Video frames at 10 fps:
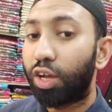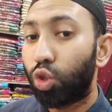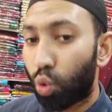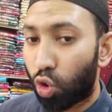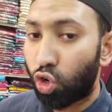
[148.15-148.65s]

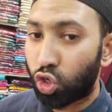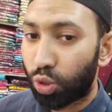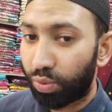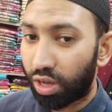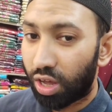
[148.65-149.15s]
কিন্তু অন্য
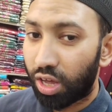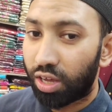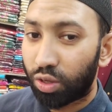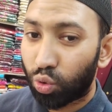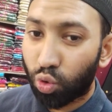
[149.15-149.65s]
সময়
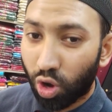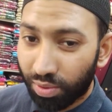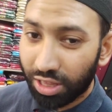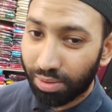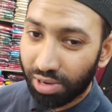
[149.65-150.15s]
কিন্তু
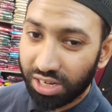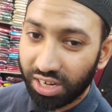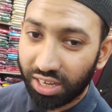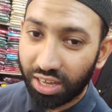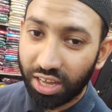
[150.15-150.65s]
ক্রমাদান মাসে